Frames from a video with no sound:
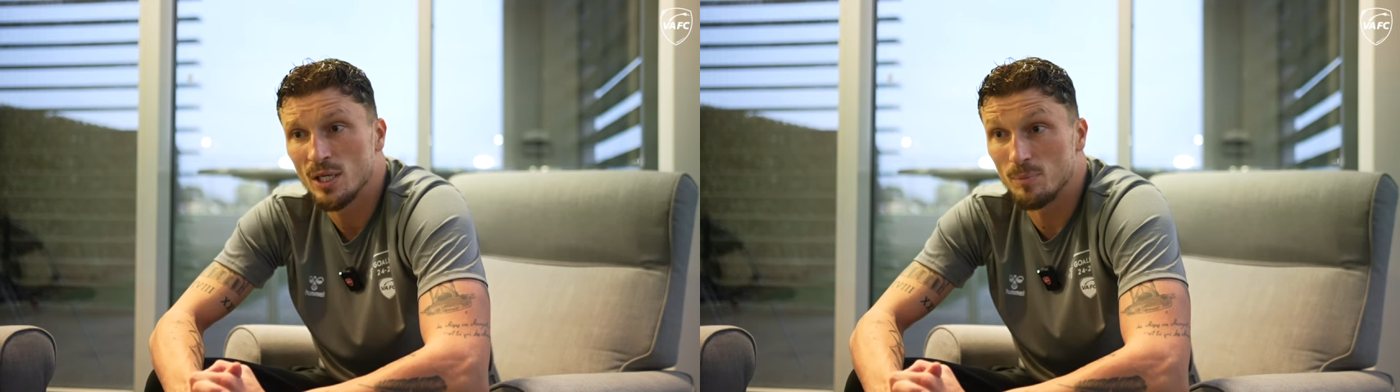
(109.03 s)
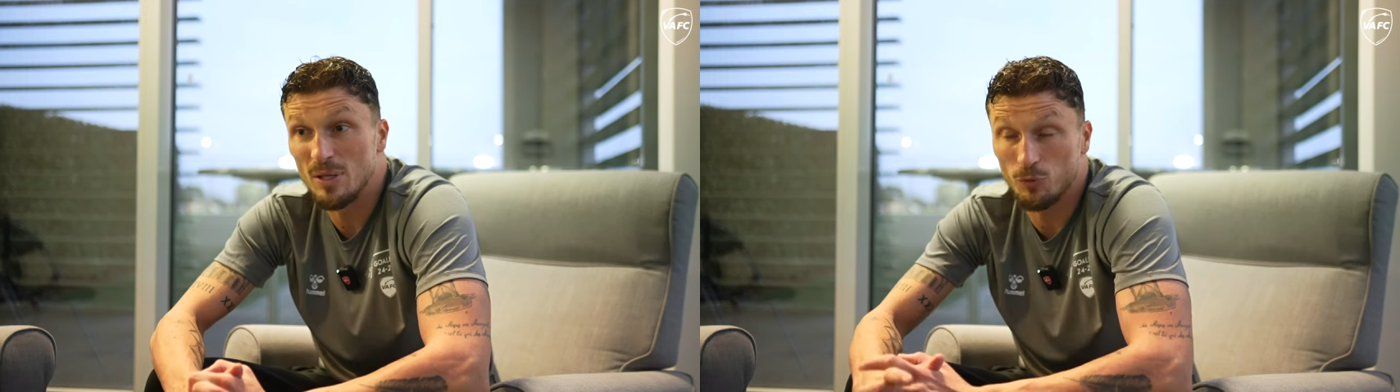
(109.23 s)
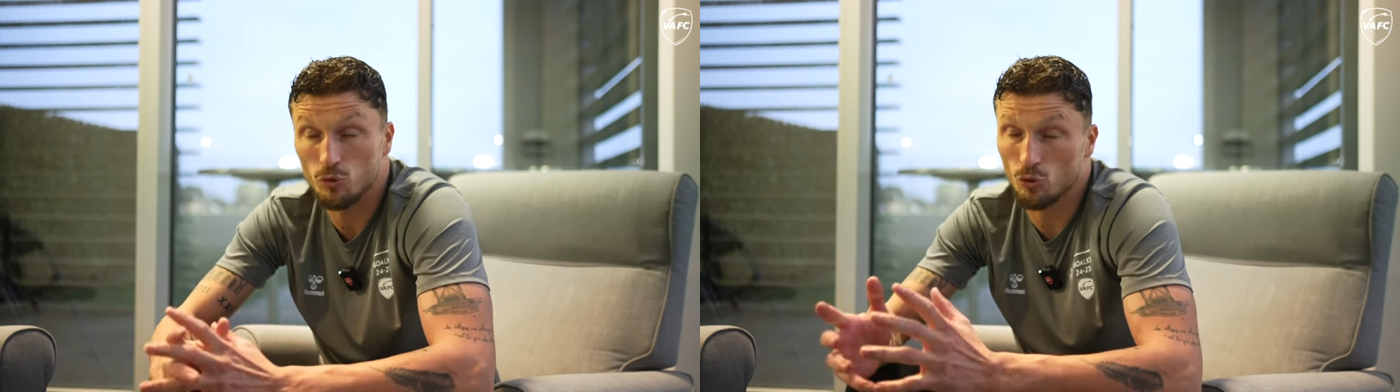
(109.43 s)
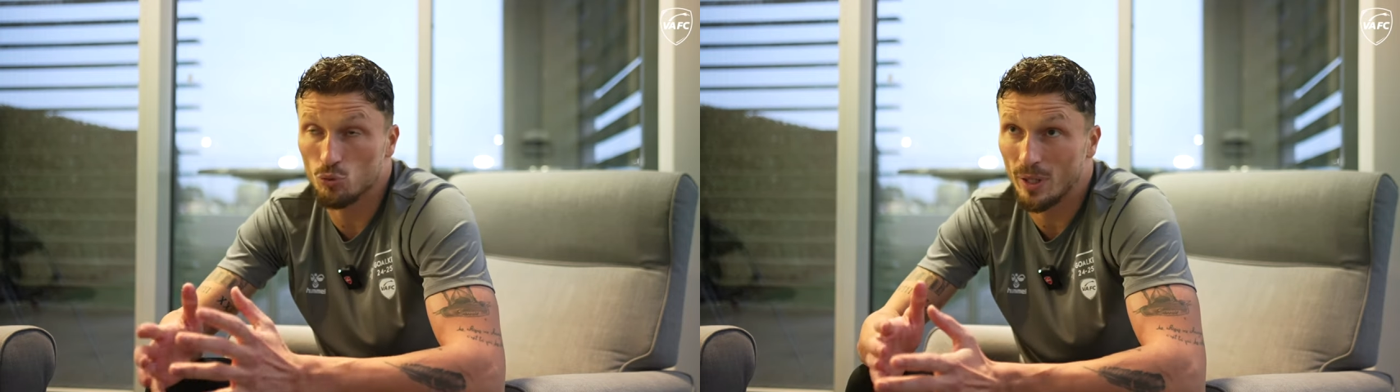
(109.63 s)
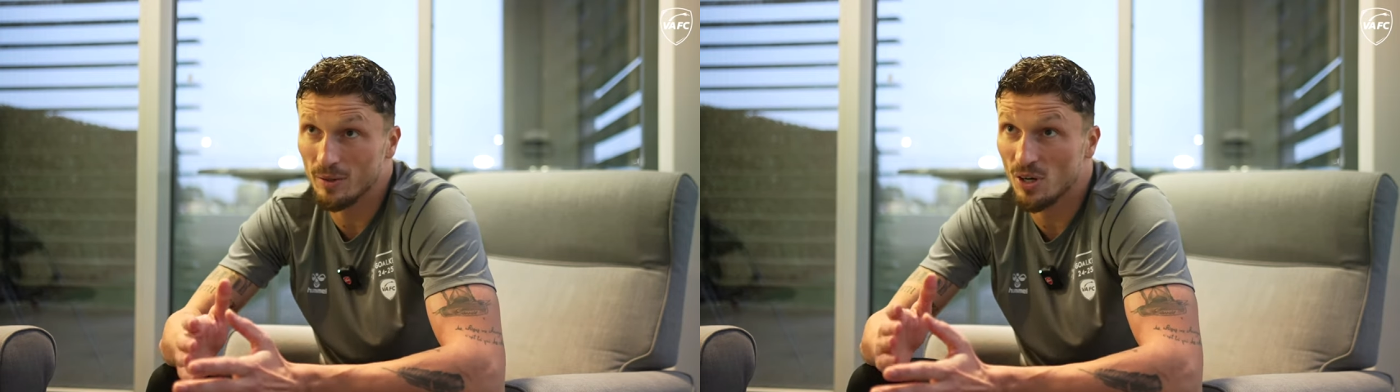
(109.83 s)
mais il faut
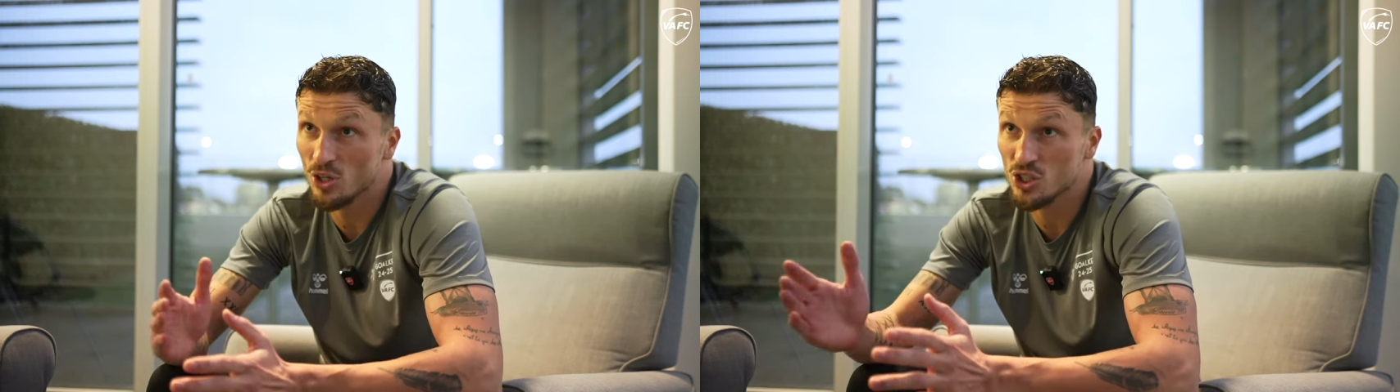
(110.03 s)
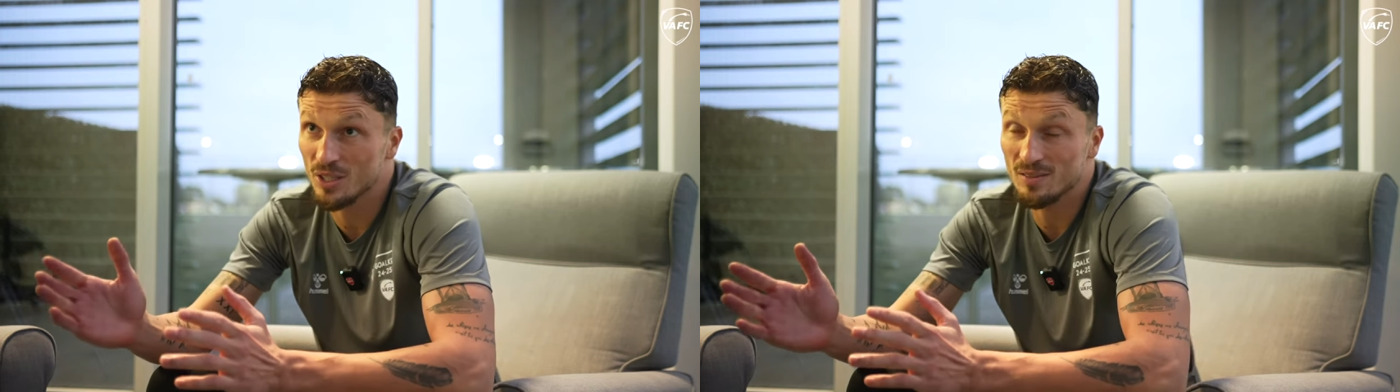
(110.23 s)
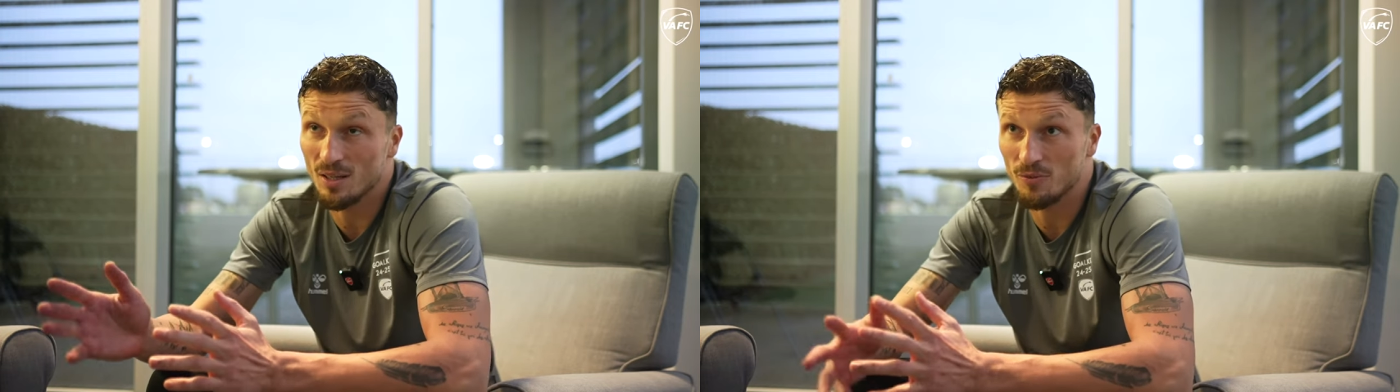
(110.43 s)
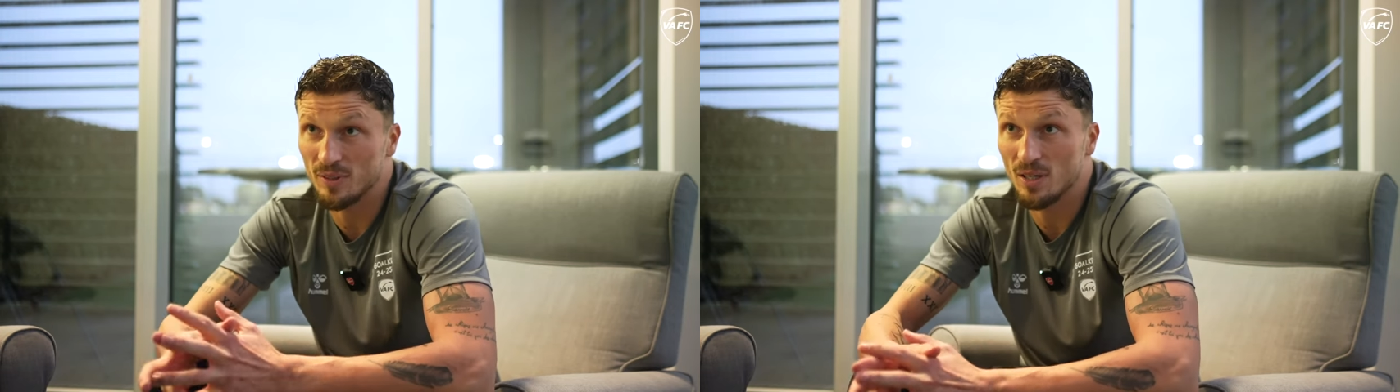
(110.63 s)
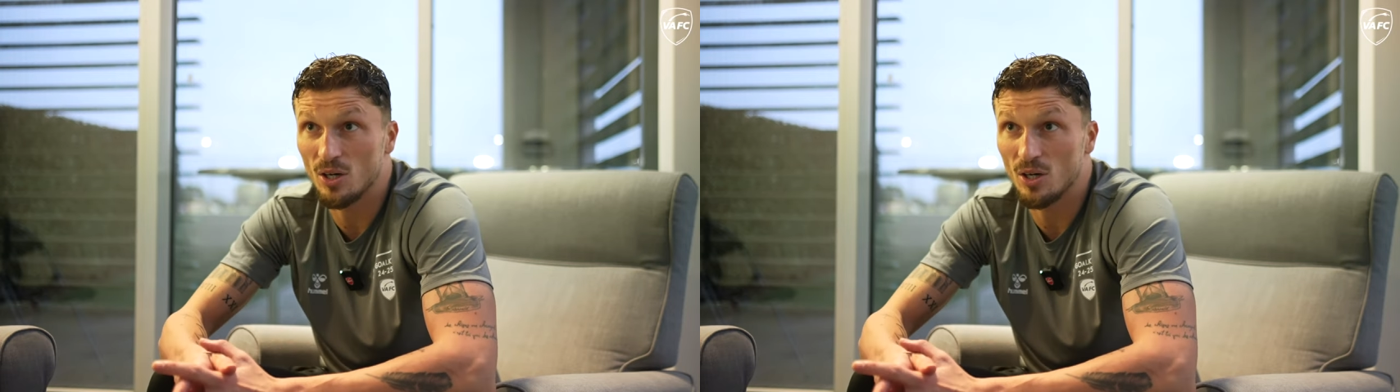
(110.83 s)
surtout arriver à enchaîner ça en fait,